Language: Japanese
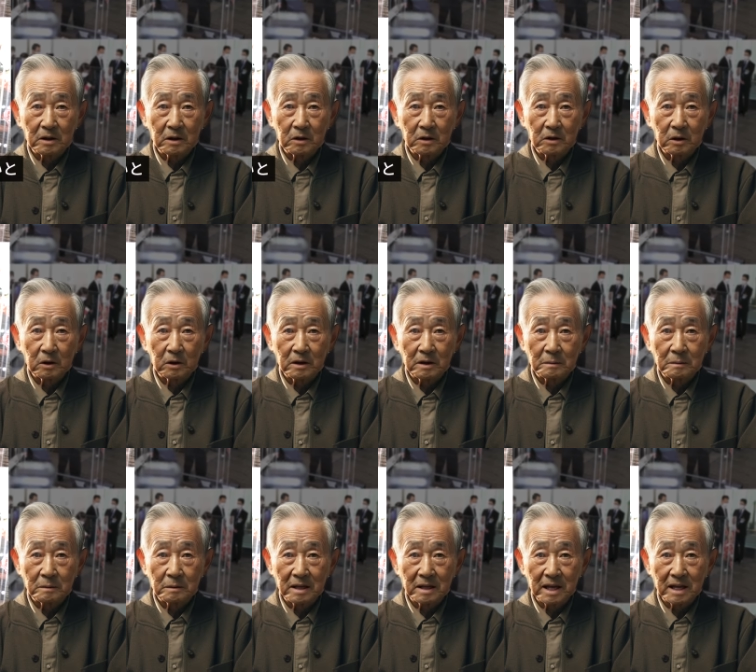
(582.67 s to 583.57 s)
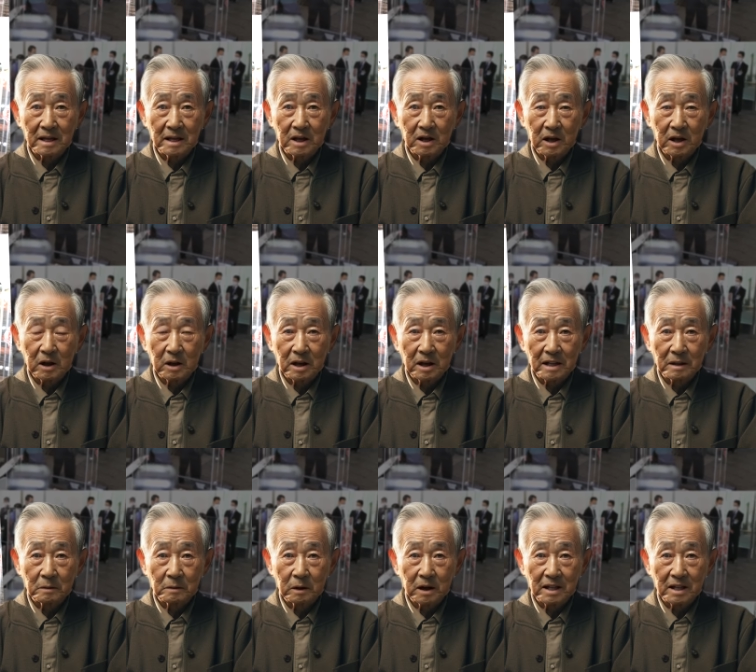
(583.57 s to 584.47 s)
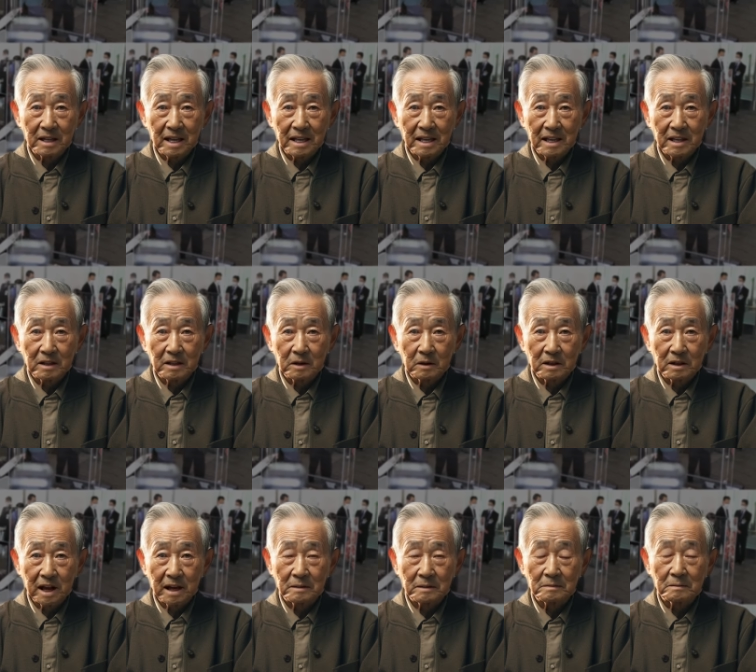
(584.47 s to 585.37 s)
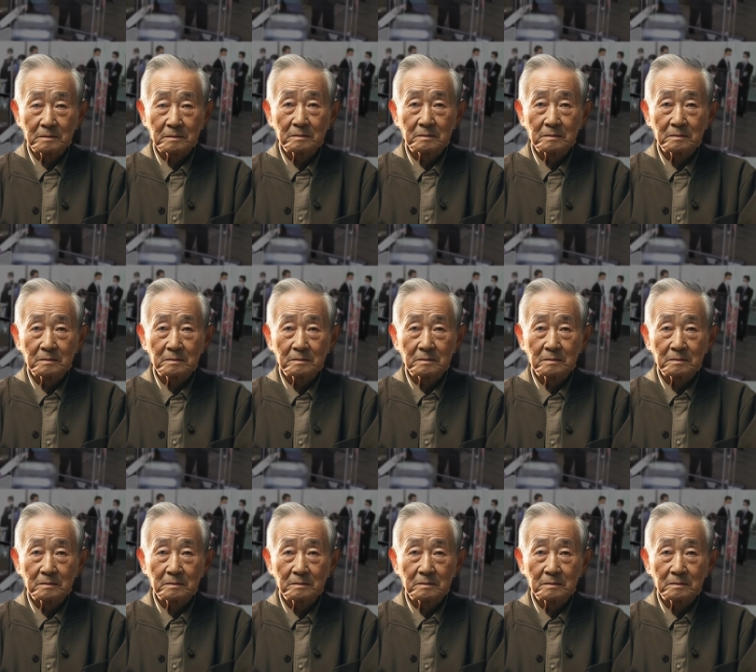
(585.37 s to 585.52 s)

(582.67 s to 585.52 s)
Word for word: と冗談交じりで周囲に漏らしていたそうで。